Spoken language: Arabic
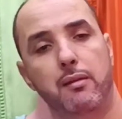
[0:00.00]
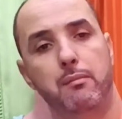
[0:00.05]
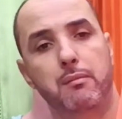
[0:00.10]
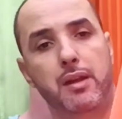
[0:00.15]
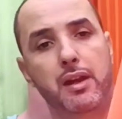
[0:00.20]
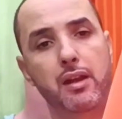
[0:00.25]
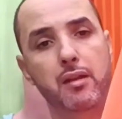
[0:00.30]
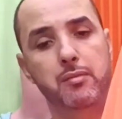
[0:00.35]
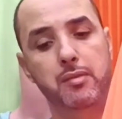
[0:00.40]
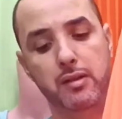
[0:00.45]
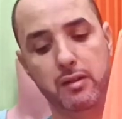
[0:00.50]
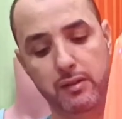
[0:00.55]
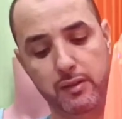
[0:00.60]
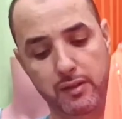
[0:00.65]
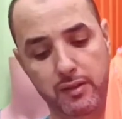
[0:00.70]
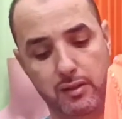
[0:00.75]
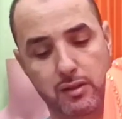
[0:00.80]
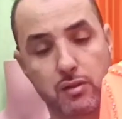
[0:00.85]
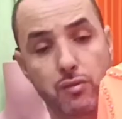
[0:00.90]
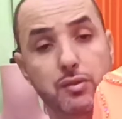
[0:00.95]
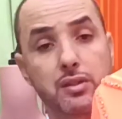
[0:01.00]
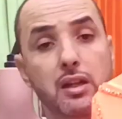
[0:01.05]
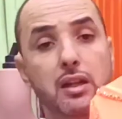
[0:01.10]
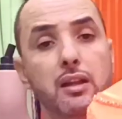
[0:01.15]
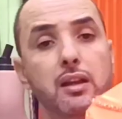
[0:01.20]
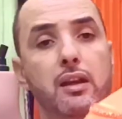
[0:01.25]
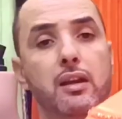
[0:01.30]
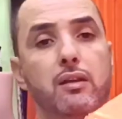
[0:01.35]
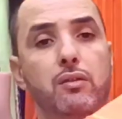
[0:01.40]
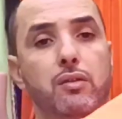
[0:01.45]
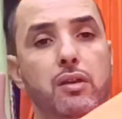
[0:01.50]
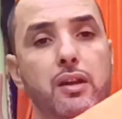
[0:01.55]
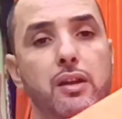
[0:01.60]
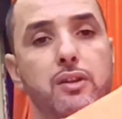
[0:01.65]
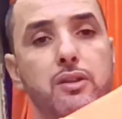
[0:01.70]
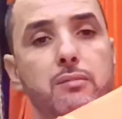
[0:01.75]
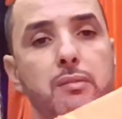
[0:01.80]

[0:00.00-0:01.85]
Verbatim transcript: مرحبا توصل داخل وخارج